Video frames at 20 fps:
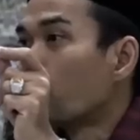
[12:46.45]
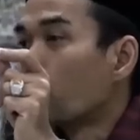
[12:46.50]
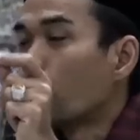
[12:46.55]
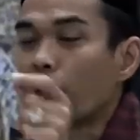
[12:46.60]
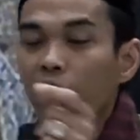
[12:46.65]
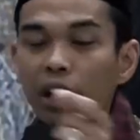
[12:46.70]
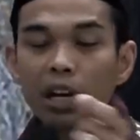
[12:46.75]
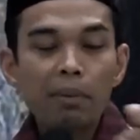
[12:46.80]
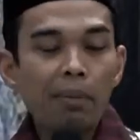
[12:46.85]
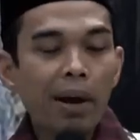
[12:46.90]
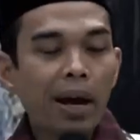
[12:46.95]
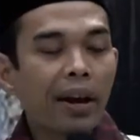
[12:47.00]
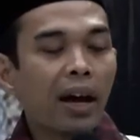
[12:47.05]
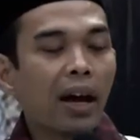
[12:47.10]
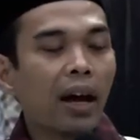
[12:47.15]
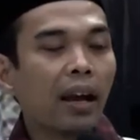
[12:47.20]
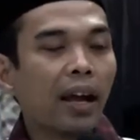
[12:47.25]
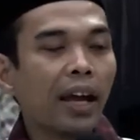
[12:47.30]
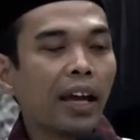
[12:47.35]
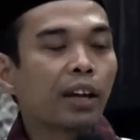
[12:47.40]
Hurriman
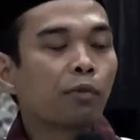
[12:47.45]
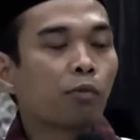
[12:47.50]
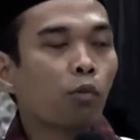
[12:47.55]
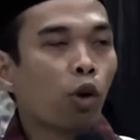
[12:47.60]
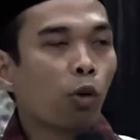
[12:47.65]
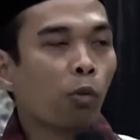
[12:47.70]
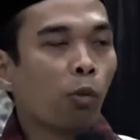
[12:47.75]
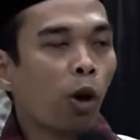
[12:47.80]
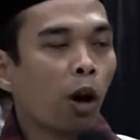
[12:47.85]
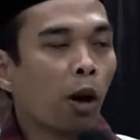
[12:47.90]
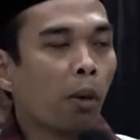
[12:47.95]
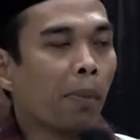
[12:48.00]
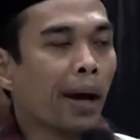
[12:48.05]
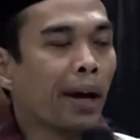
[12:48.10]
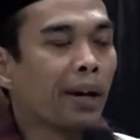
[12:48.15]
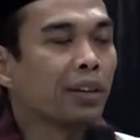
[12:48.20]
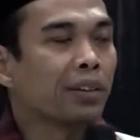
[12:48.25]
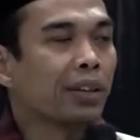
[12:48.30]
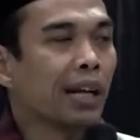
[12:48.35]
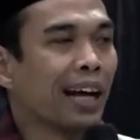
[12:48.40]
alaikumul
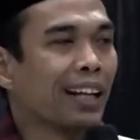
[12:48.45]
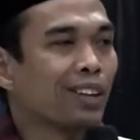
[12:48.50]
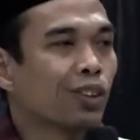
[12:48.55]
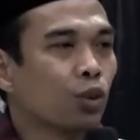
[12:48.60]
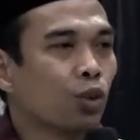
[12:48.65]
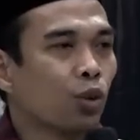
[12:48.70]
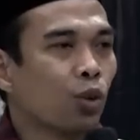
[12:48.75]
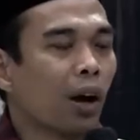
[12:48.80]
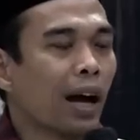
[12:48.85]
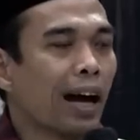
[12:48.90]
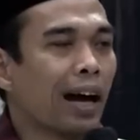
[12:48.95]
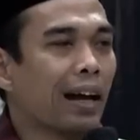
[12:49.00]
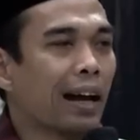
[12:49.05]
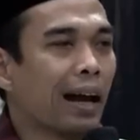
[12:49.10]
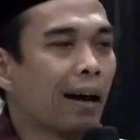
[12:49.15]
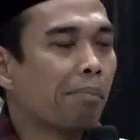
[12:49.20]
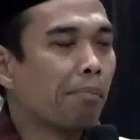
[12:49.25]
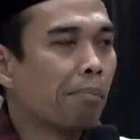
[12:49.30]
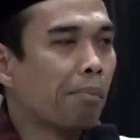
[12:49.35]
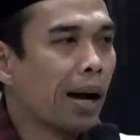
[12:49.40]
maitatu
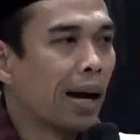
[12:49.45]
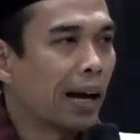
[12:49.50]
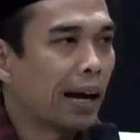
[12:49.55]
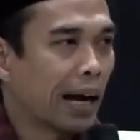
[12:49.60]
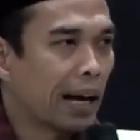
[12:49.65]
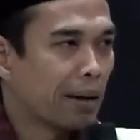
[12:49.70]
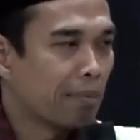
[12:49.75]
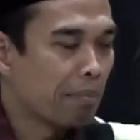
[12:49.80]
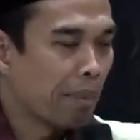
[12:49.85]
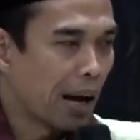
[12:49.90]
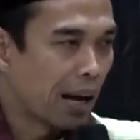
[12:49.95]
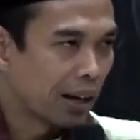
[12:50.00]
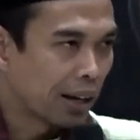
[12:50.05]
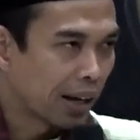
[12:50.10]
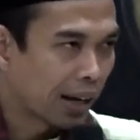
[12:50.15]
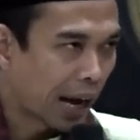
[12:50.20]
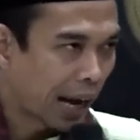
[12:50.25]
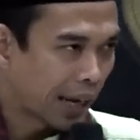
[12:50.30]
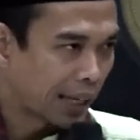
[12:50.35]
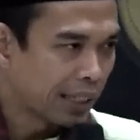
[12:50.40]
haram makan
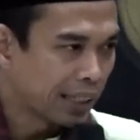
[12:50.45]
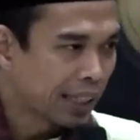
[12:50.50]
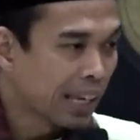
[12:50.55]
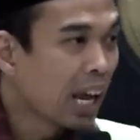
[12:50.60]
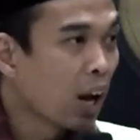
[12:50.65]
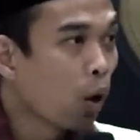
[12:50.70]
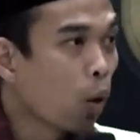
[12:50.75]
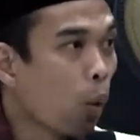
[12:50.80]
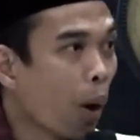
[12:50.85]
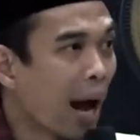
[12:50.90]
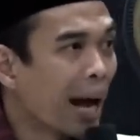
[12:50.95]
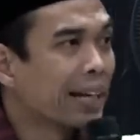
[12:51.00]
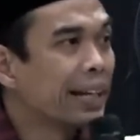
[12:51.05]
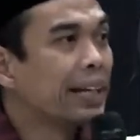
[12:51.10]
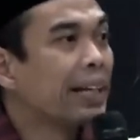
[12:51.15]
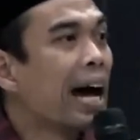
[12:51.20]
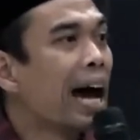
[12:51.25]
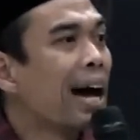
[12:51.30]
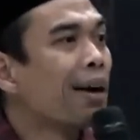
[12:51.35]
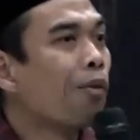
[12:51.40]
bangkai
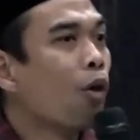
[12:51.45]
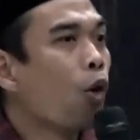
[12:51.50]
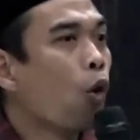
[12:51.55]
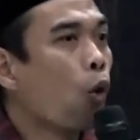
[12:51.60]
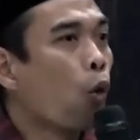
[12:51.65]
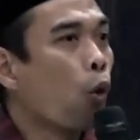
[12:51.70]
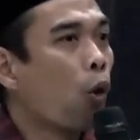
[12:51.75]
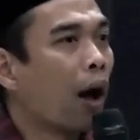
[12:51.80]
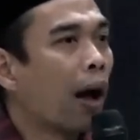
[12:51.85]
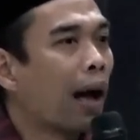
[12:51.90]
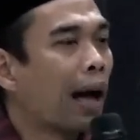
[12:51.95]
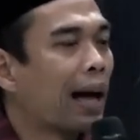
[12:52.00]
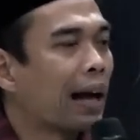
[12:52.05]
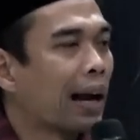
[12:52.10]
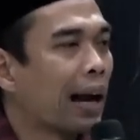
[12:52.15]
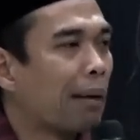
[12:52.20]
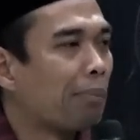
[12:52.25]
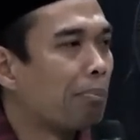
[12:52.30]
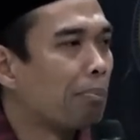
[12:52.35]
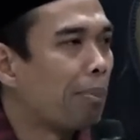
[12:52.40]
wadamu
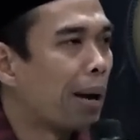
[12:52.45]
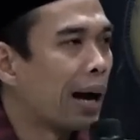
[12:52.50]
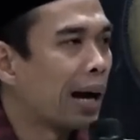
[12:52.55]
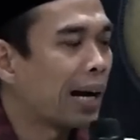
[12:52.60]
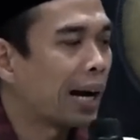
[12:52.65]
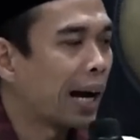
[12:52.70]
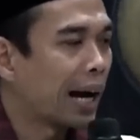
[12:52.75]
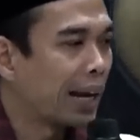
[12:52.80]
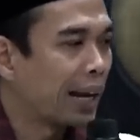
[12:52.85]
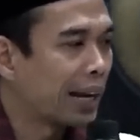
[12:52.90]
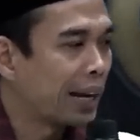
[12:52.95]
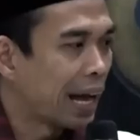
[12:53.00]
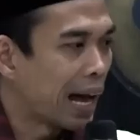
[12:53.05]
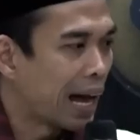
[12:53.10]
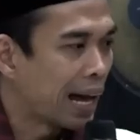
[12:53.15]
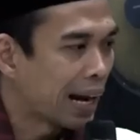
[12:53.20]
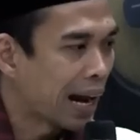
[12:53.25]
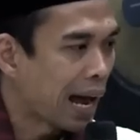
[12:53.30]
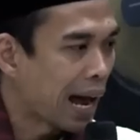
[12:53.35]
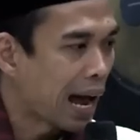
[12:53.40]
haram makan
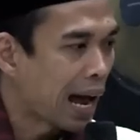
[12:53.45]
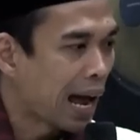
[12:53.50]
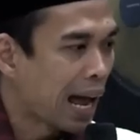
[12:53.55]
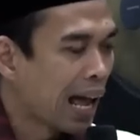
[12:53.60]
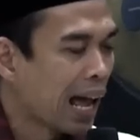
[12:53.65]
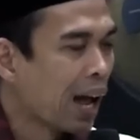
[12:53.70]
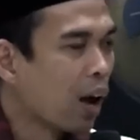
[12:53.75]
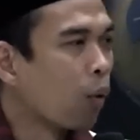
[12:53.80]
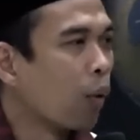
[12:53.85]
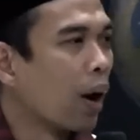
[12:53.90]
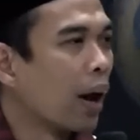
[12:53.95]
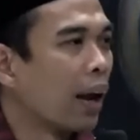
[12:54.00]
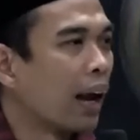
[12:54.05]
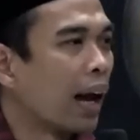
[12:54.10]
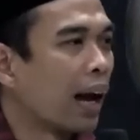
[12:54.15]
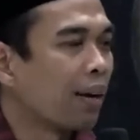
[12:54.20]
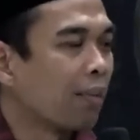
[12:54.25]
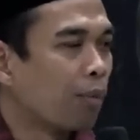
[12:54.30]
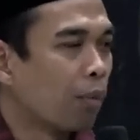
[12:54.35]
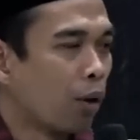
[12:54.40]
darah
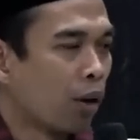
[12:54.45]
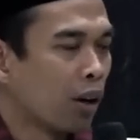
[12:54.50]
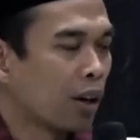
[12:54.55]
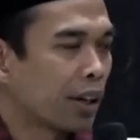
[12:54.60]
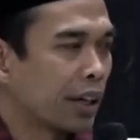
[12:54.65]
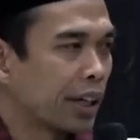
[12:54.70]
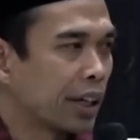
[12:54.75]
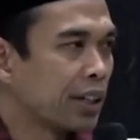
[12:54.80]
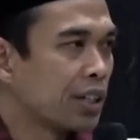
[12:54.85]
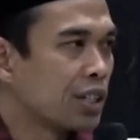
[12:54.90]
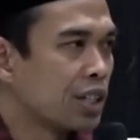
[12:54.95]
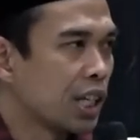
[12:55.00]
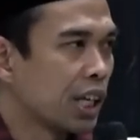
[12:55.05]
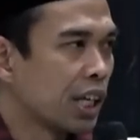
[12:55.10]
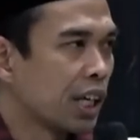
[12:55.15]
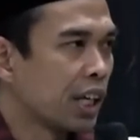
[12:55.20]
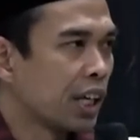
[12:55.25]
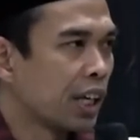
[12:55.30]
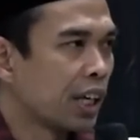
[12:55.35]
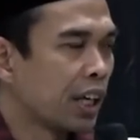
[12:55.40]
walahmul
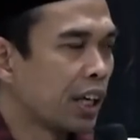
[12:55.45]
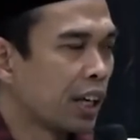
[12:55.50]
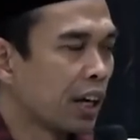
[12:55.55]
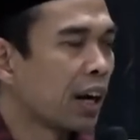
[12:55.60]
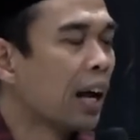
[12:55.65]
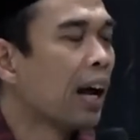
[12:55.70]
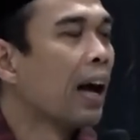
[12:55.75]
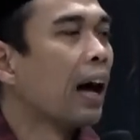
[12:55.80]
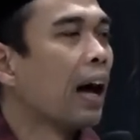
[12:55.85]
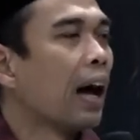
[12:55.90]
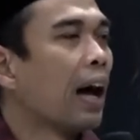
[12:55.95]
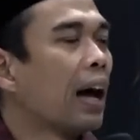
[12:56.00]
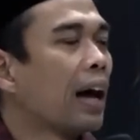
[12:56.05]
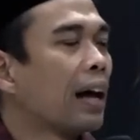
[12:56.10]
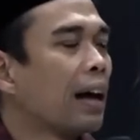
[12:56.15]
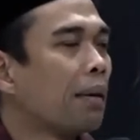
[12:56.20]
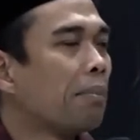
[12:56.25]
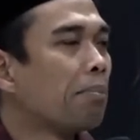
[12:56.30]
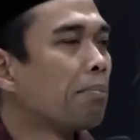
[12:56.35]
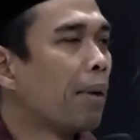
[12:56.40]
khinzir
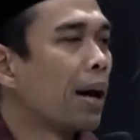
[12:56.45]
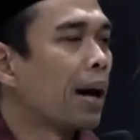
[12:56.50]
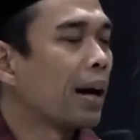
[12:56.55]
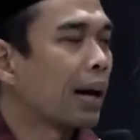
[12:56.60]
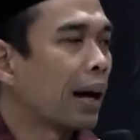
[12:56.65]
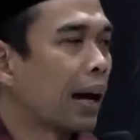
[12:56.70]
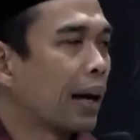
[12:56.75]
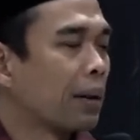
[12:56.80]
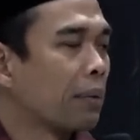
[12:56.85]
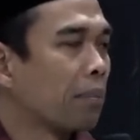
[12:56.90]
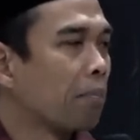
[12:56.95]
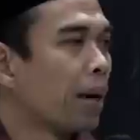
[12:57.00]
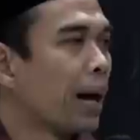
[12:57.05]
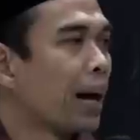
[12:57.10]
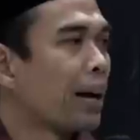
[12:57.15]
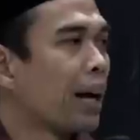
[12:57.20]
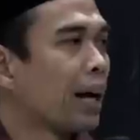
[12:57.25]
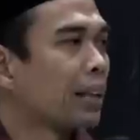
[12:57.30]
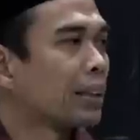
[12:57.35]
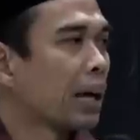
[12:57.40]
haram makan
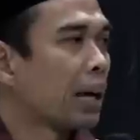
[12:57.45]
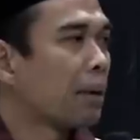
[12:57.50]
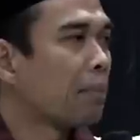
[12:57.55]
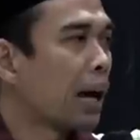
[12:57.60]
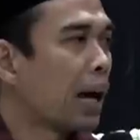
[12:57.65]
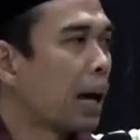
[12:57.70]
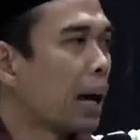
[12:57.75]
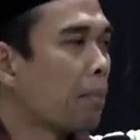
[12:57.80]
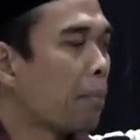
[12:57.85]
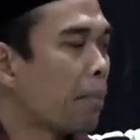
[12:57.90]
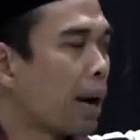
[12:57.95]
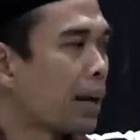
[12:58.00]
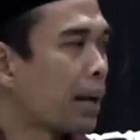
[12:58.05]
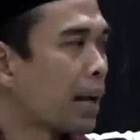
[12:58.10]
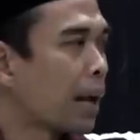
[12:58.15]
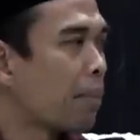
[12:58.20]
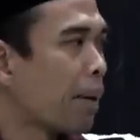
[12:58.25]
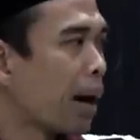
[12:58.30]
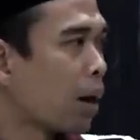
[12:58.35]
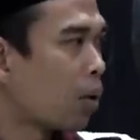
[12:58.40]
badat eba
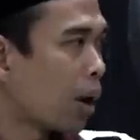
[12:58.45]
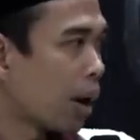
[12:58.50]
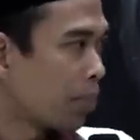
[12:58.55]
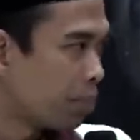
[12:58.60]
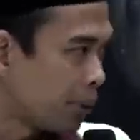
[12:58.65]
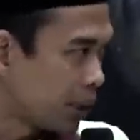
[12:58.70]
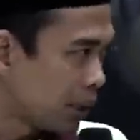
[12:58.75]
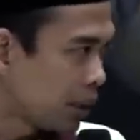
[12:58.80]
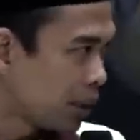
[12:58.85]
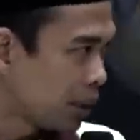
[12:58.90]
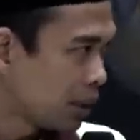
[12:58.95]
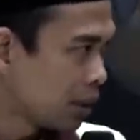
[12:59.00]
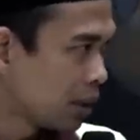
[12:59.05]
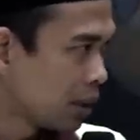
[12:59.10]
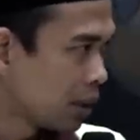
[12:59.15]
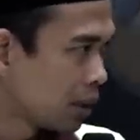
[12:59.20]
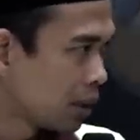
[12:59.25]
baya bawabi